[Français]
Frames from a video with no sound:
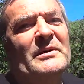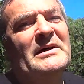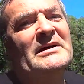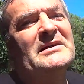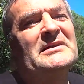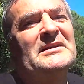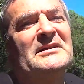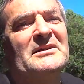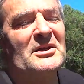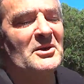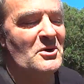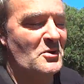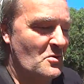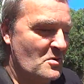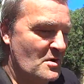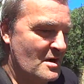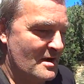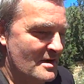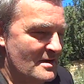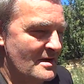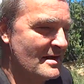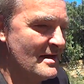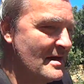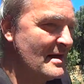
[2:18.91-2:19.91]
bah c'était cool.
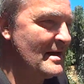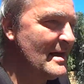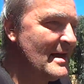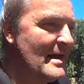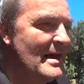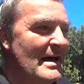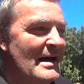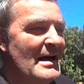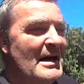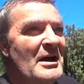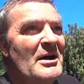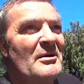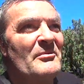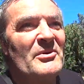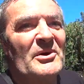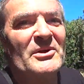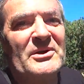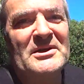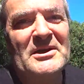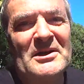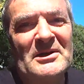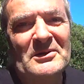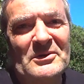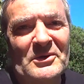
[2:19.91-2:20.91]

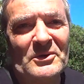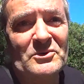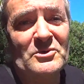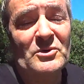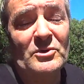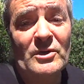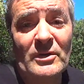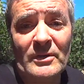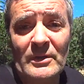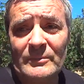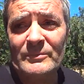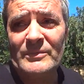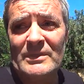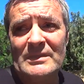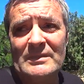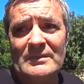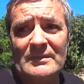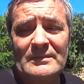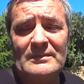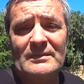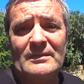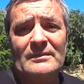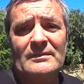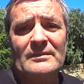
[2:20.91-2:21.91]
Petite tortue. Normalement c'est
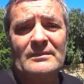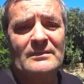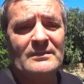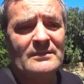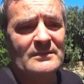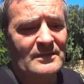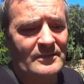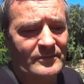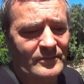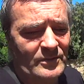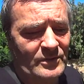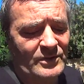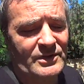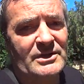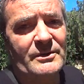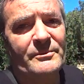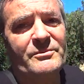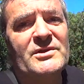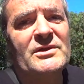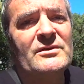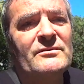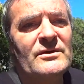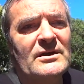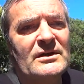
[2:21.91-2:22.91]
interdit de les avoir en
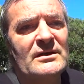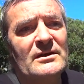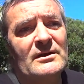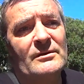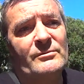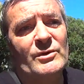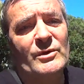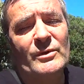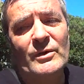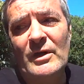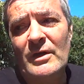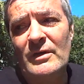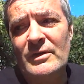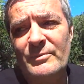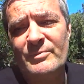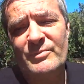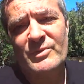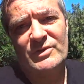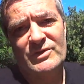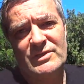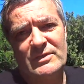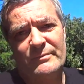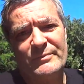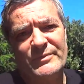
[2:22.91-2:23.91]
captivité, mais là elle n'est
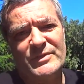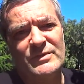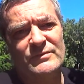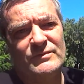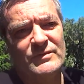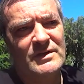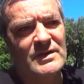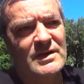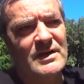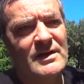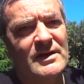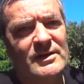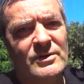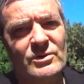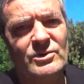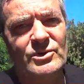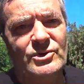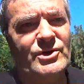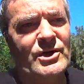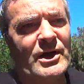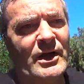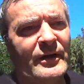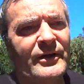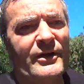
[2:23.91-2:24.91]
pas en captivité, elle est dans le
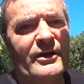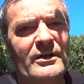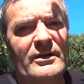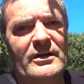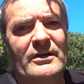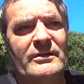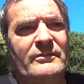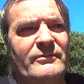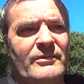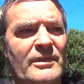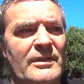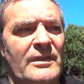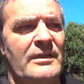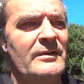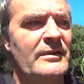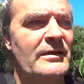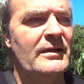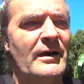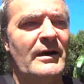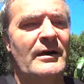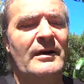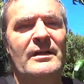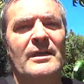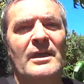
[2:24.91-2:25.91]
jardin, euh, voilà.
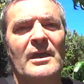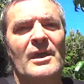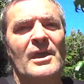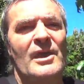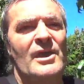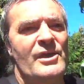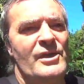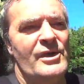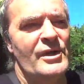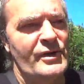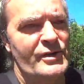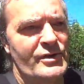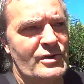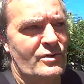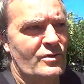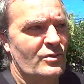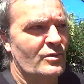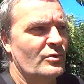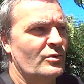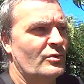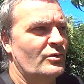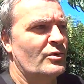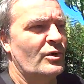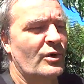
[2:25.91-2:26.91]
Hein.
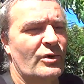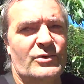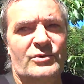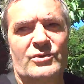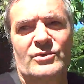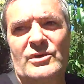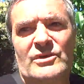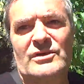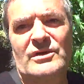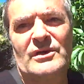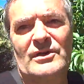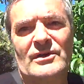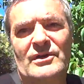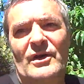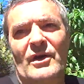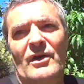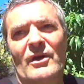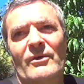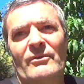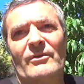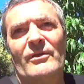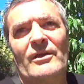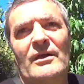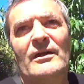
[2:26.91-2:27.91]
Hérissons, tortues, etc.
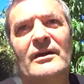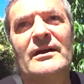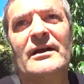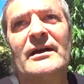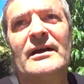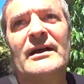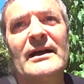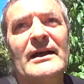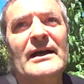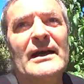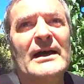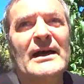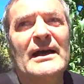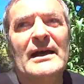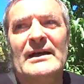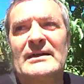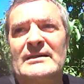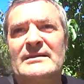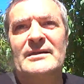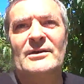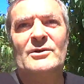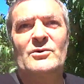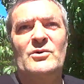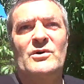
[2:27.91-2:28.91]

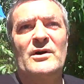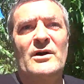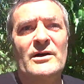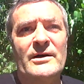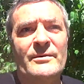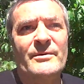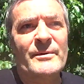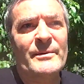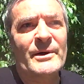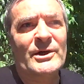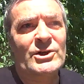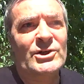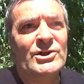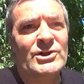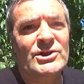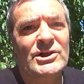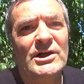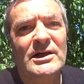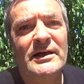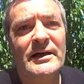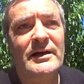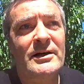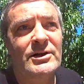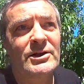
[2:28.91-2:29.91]
C'est cool. Ah, il y a même un
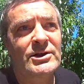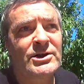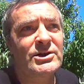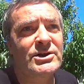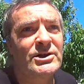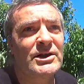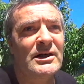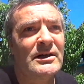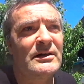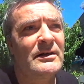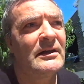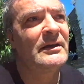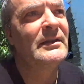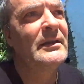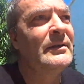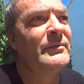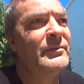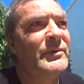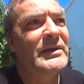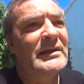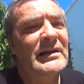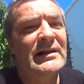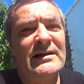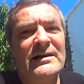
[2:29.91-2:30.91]
chat, il y a un chat.
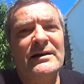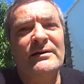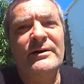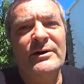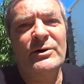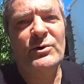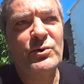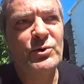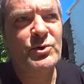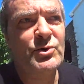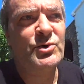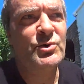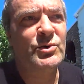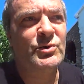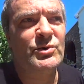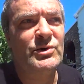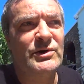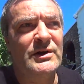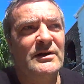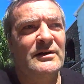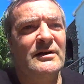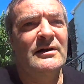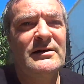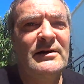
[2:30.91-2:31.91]
Mais ça, ça va être autre
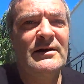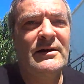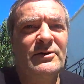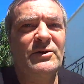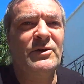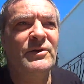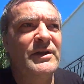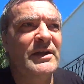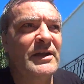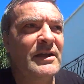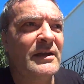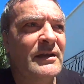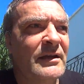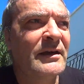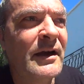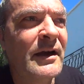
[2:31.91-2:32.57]
chose. Hein. Attendez.